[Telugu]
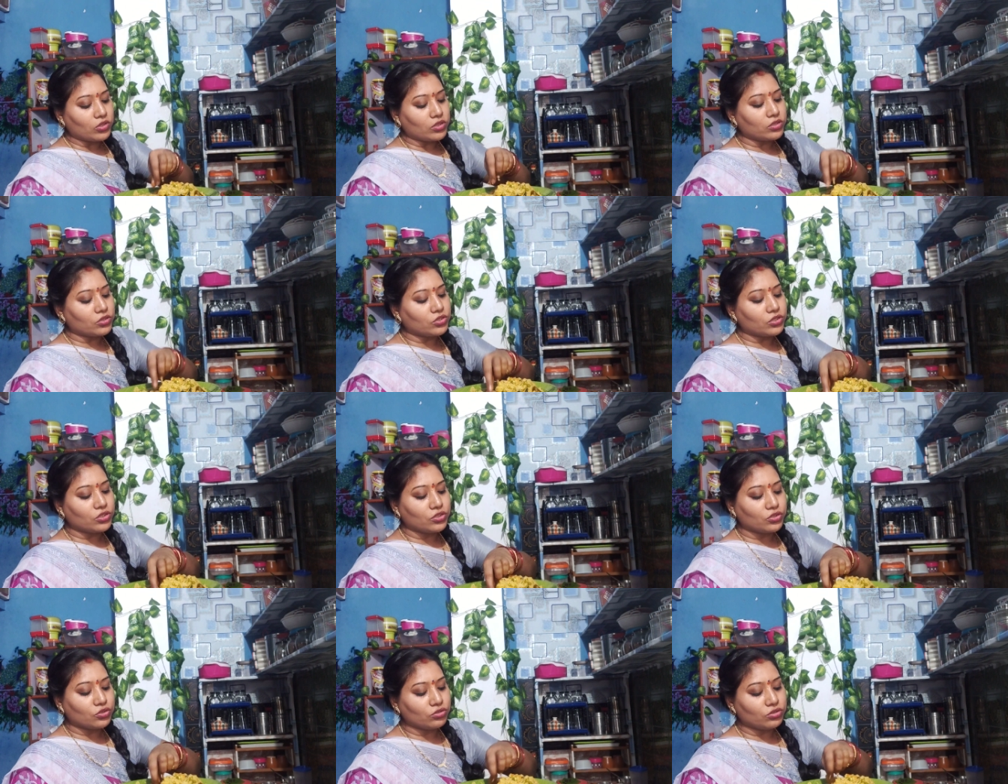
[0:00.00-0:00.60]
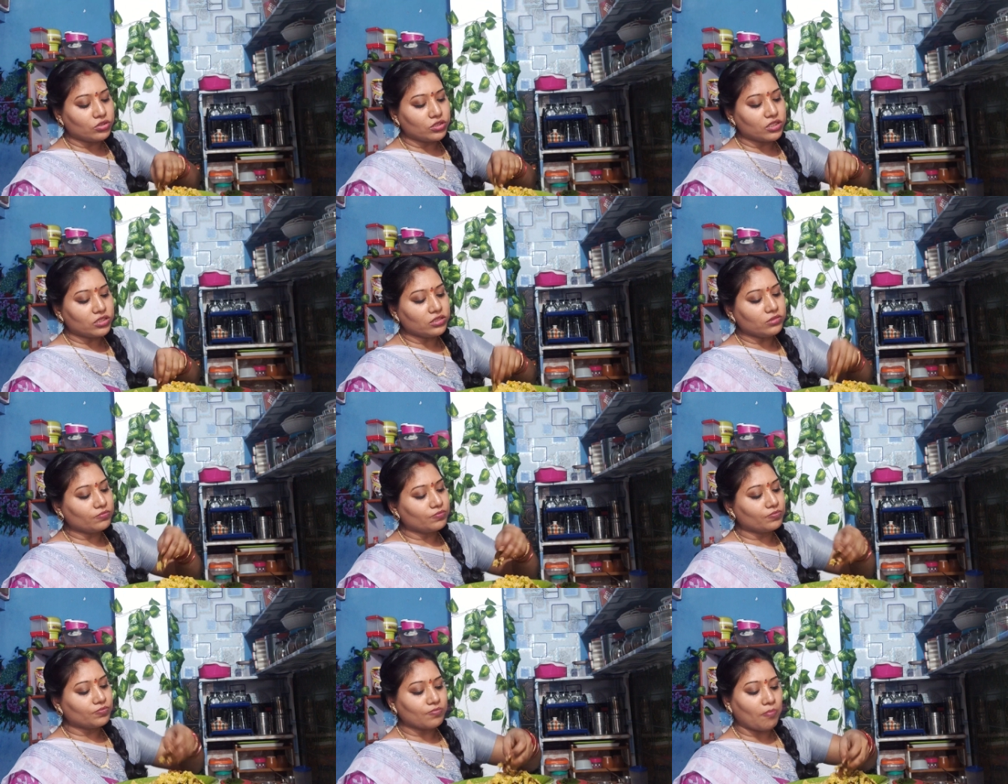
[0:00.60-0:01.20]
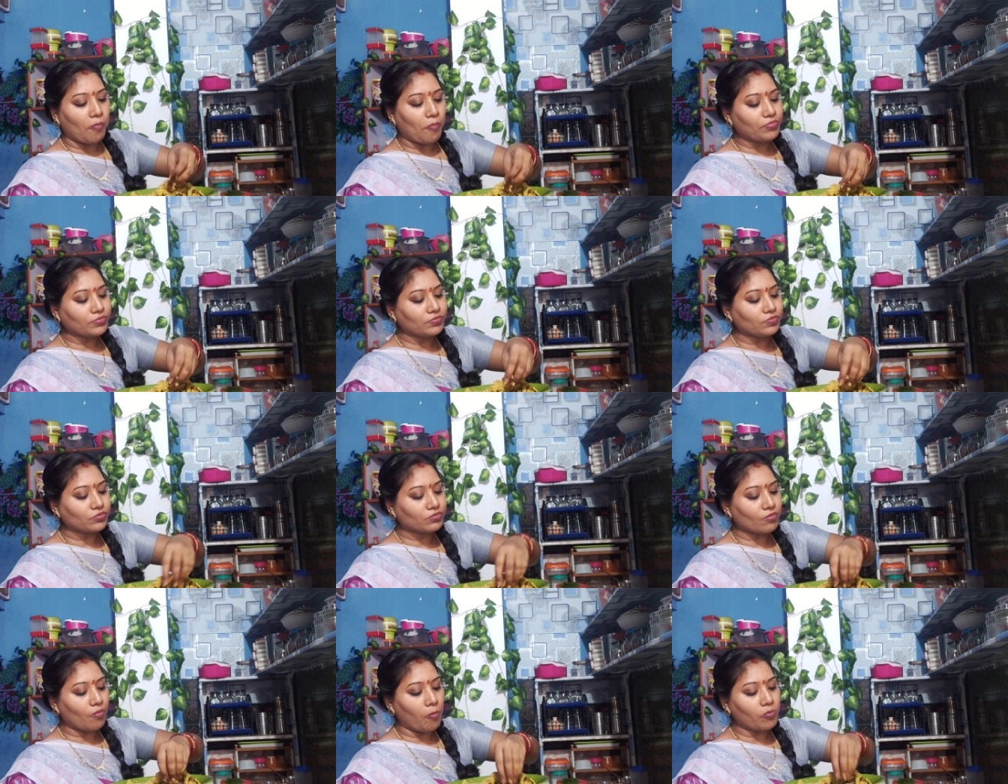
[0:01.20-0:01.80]
అసలు తింటుంటే
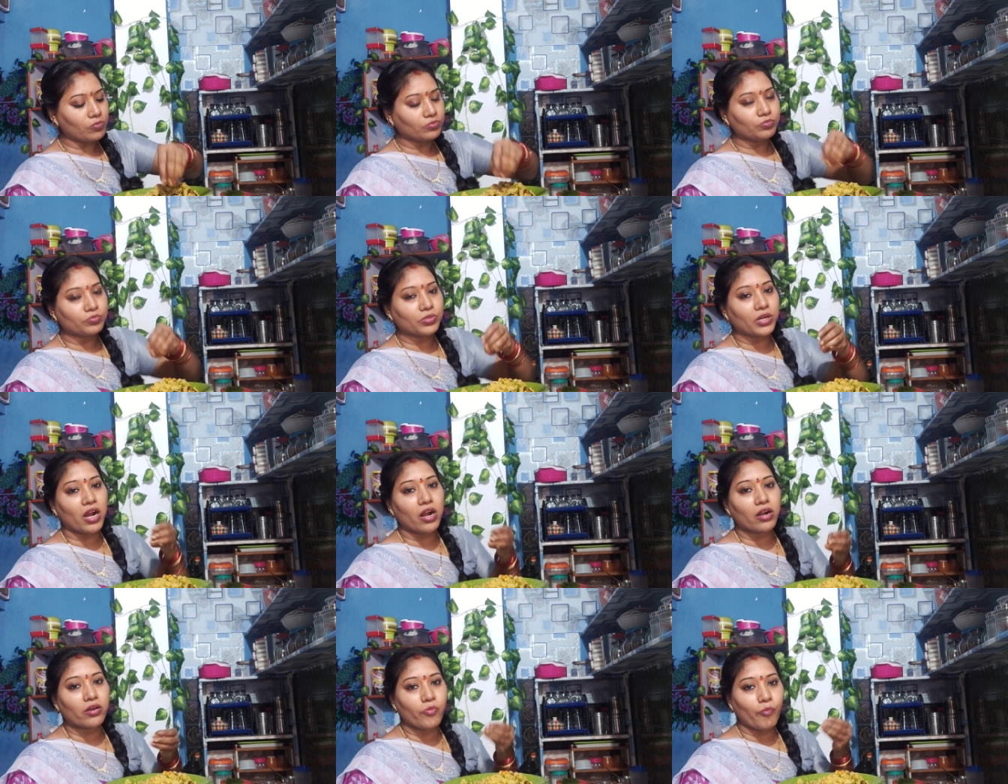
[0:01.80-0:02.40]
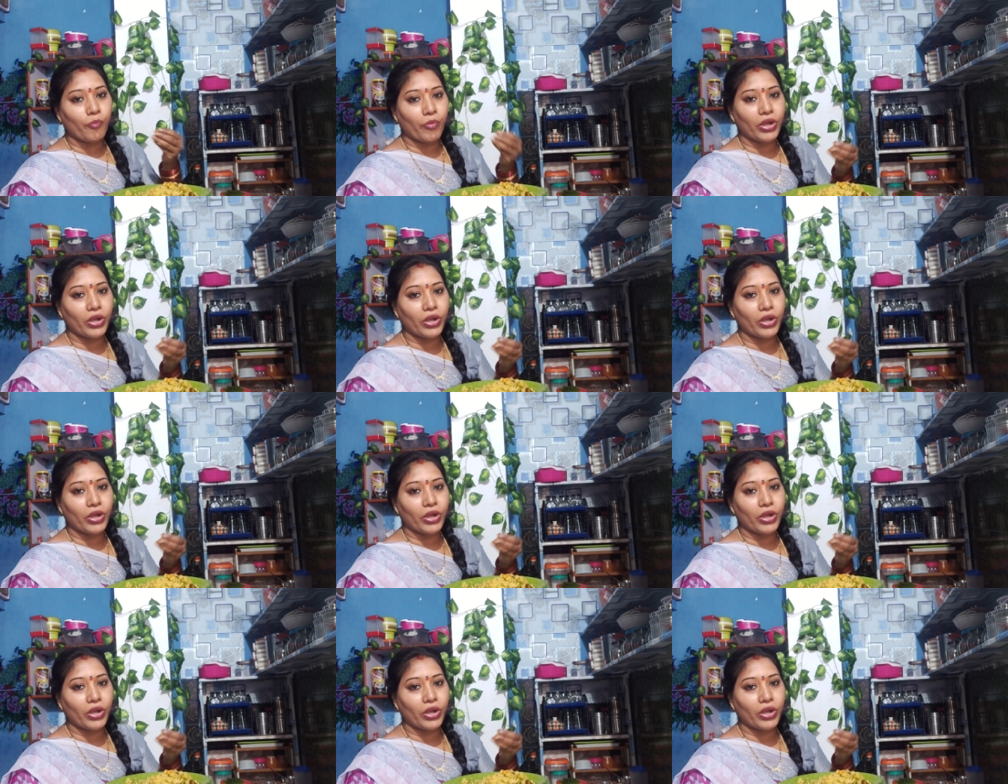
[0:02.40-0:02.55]
ప్రాణం